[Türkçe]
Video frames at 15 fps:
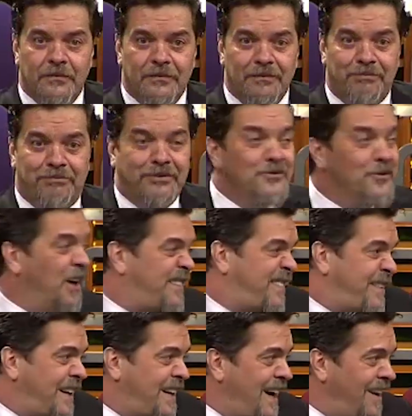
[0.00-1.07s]
Bu nasıl
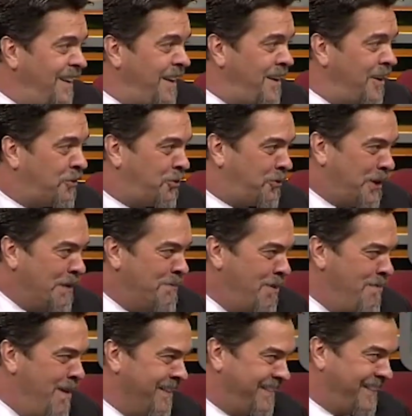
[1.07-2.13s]
evet. kendini
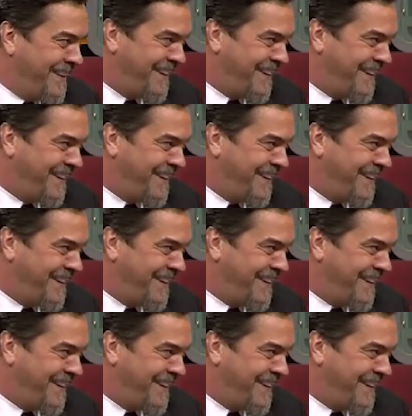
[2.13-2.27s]
tutamamazlık